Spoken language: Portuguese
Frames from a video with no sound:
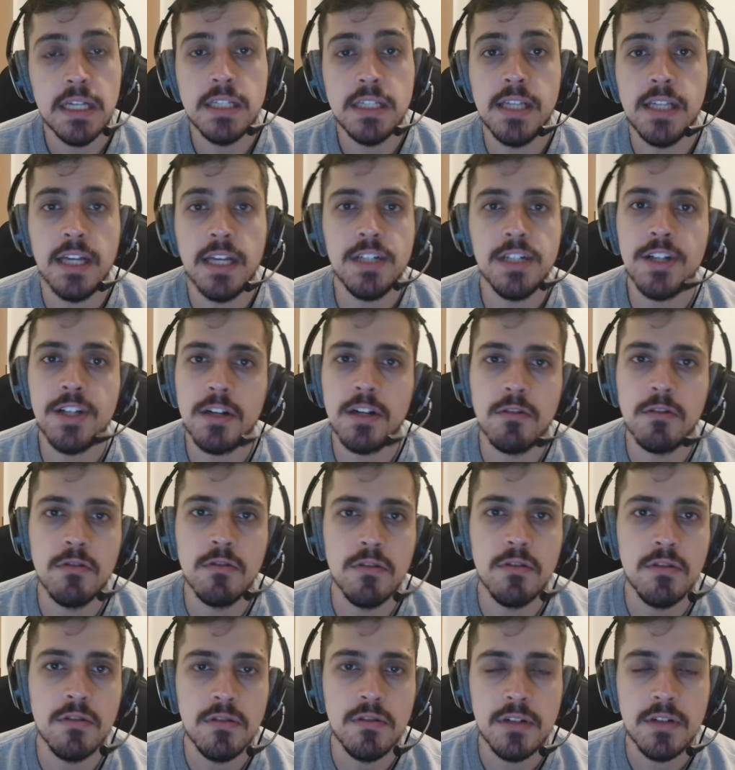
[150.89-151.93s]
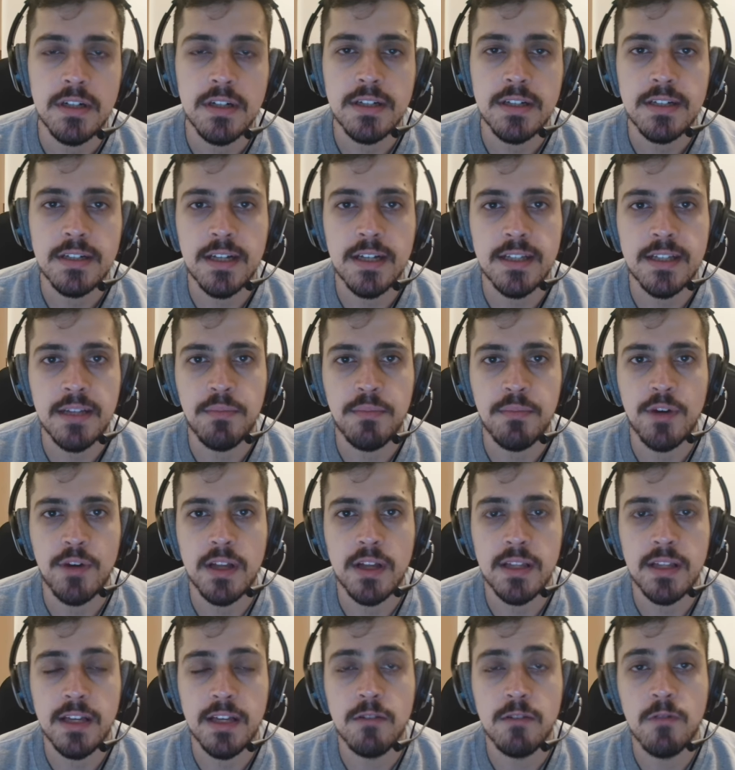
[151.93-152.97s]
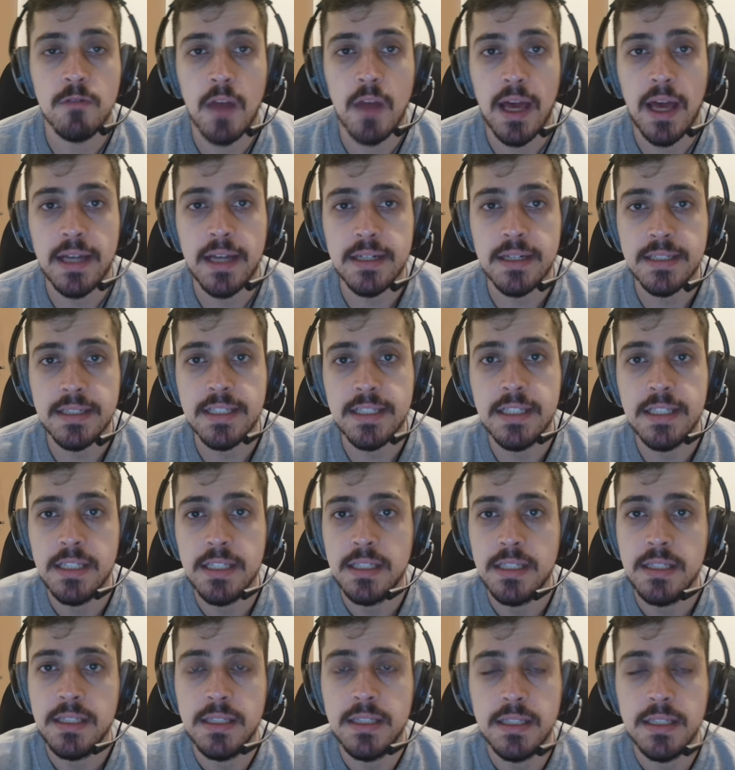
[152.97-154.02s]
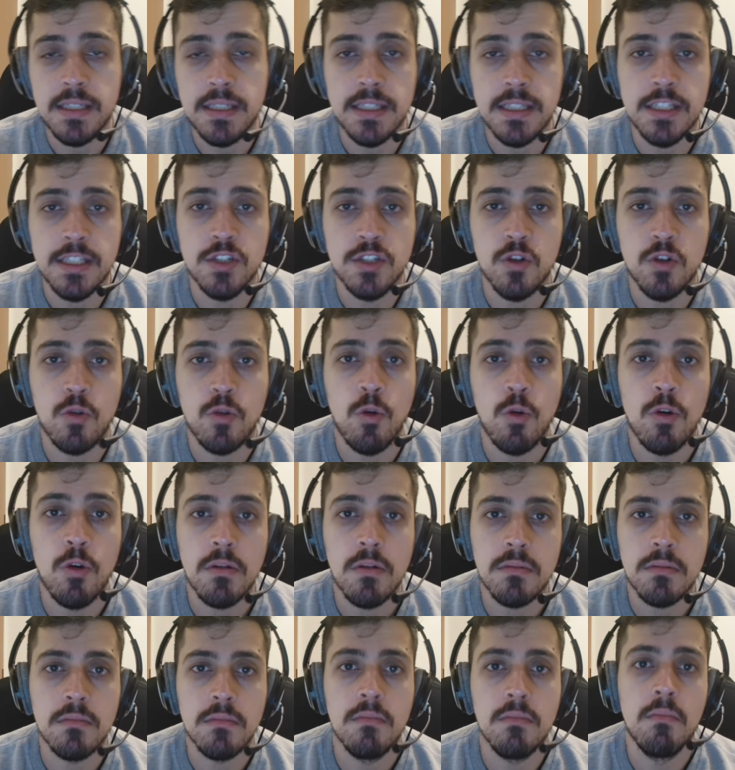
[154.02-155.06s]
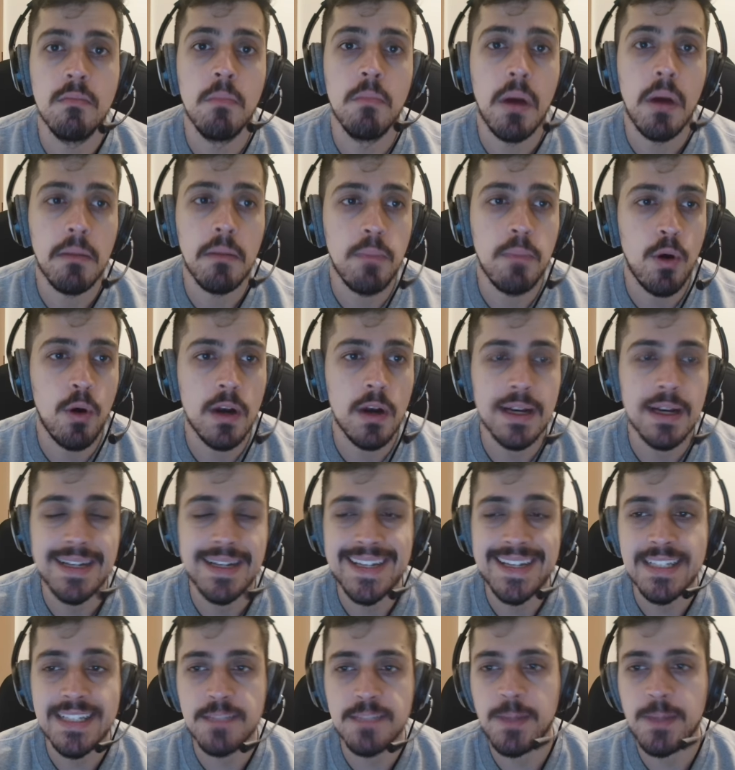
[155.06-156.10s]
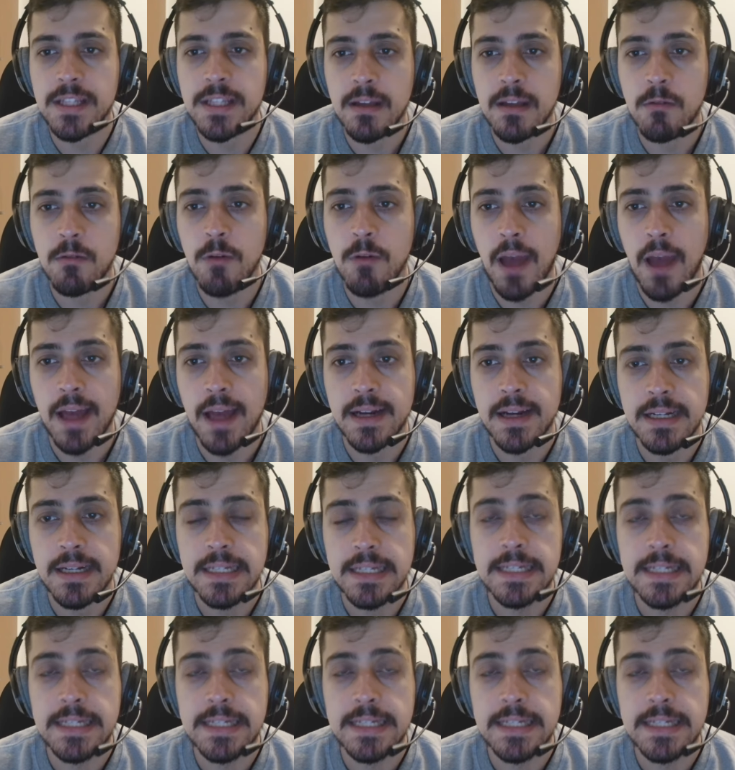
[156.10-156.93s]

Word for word: E aí chegou na temporada regular e, e jogou uma bola espetacular.